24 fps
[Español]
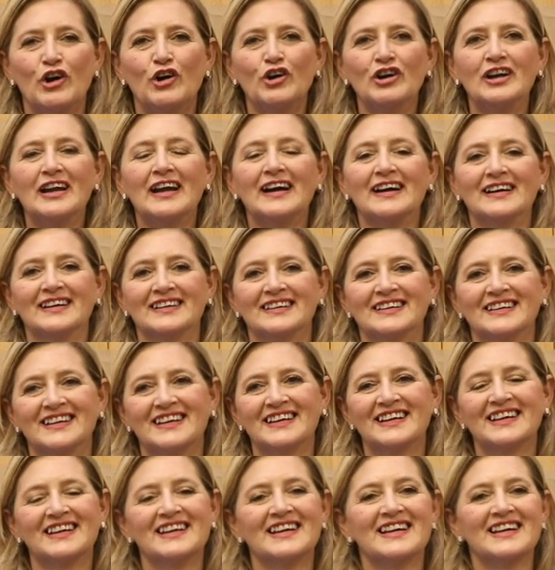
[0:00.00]
Hola,
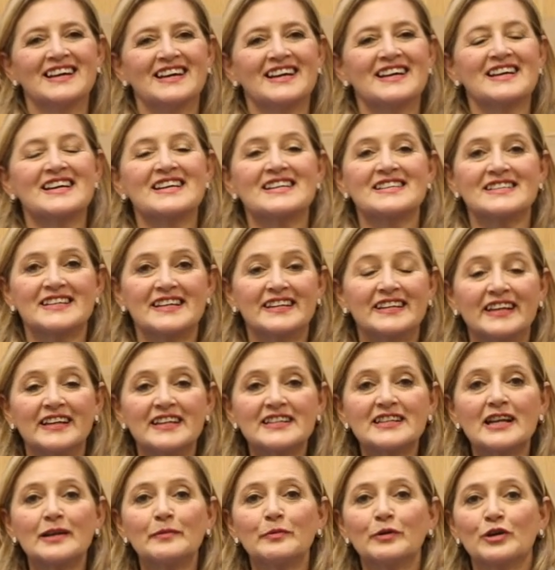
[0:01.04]
si
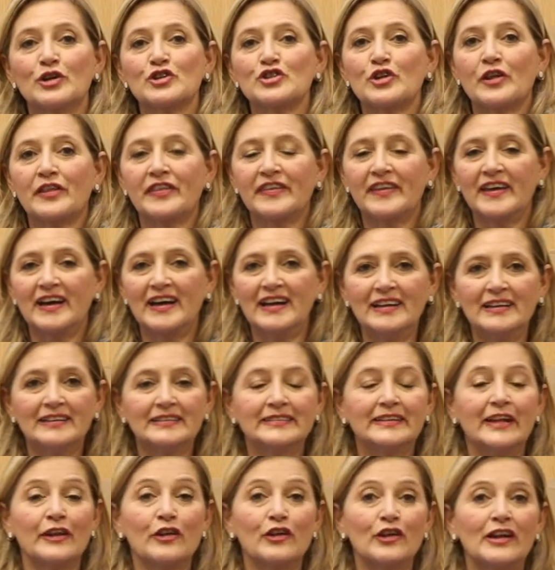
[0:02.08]
tienes el bono social,
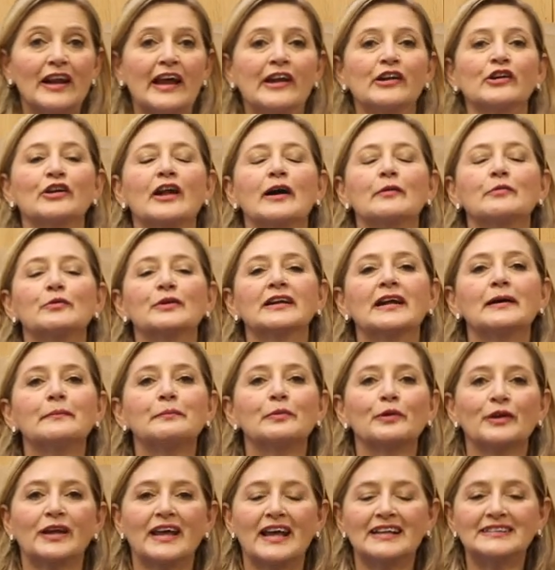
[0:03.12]
te doy la enhorabuena
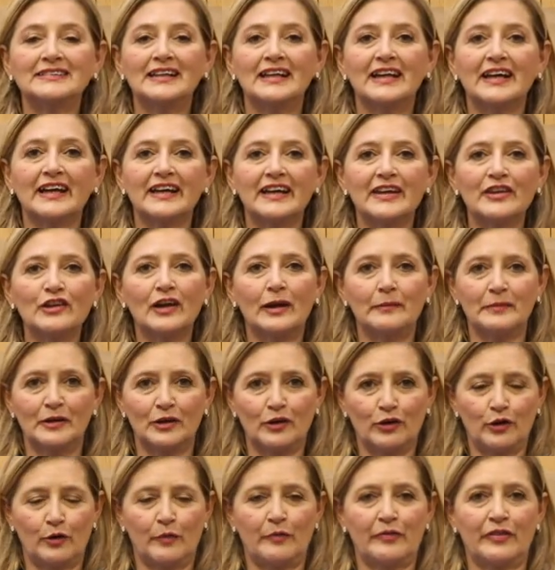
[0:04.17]
porque has elegido la
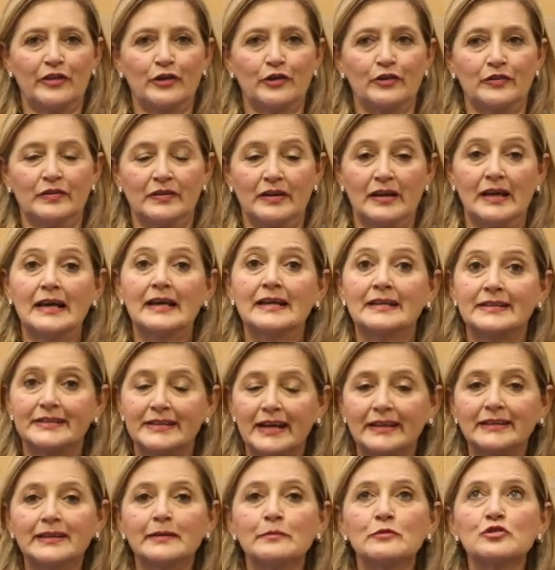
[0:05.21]
mejor opción.
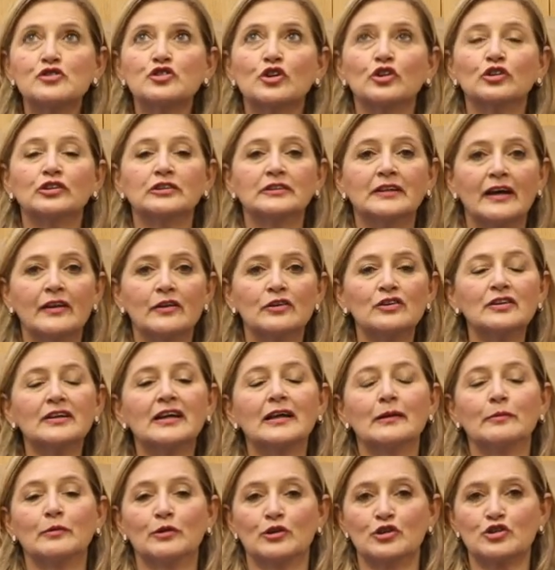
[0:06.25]
Ya te hemos contado
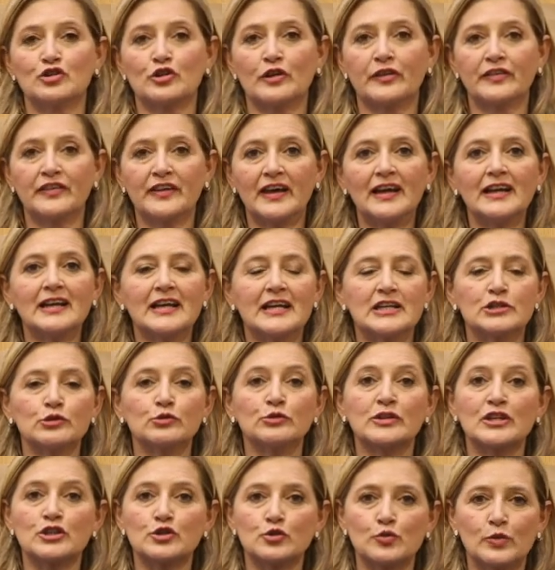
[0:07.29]
que el bono social es
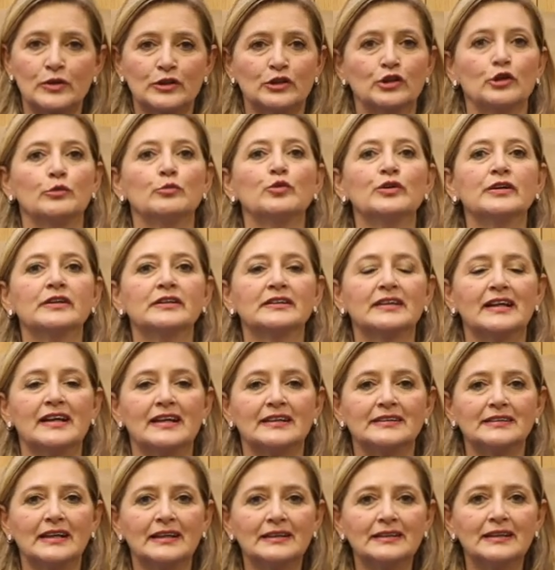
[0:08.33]
un descuento muy
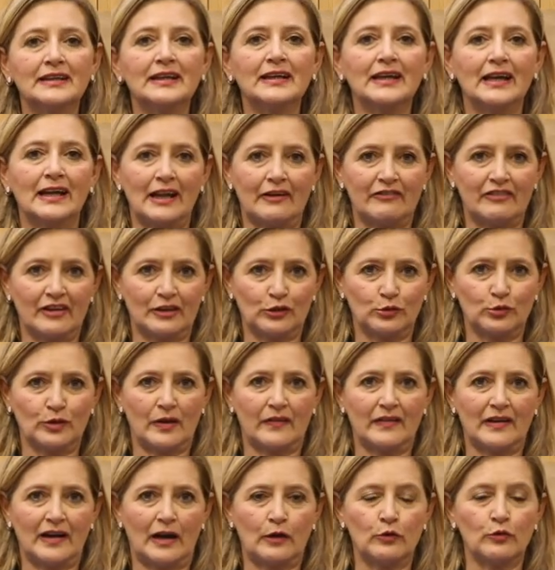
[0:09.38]
interesante en la factura
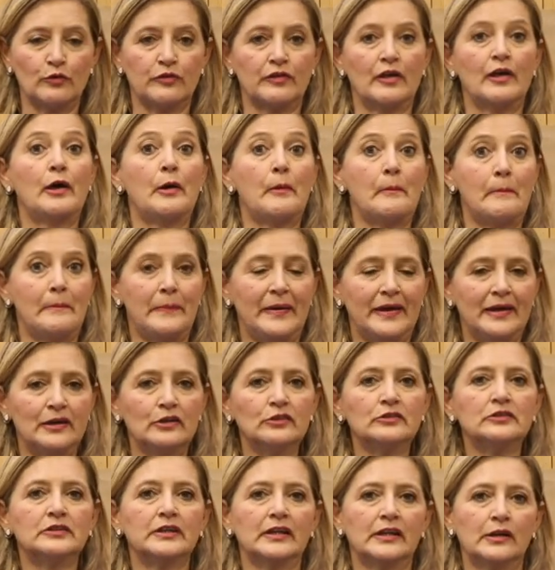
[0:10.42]
de la luz,
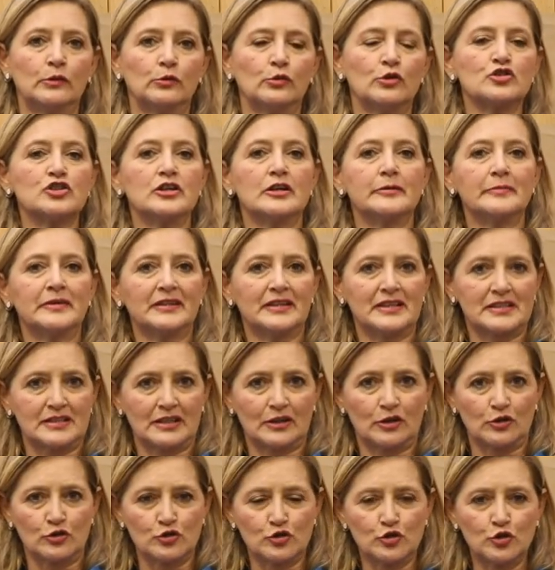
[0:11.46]
pero tiene unos límites de
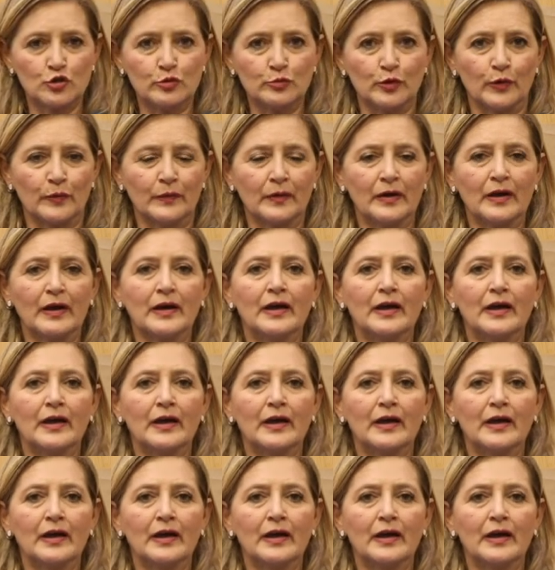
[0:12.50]
consumo.